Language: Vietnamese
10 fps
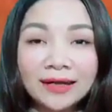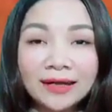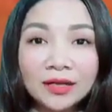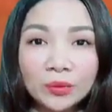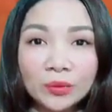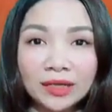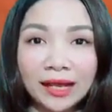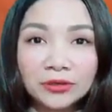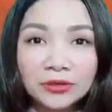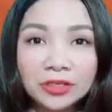có là người
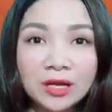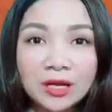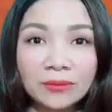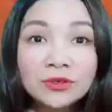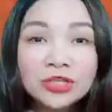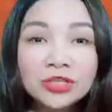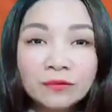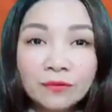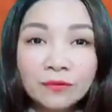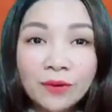quyền cao chức trọng,
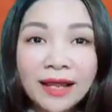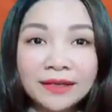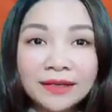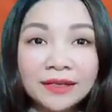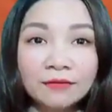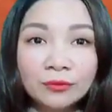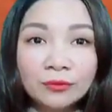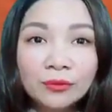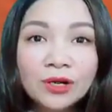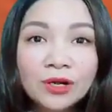triệu phú hay tỷ
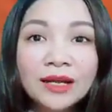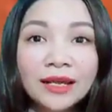phú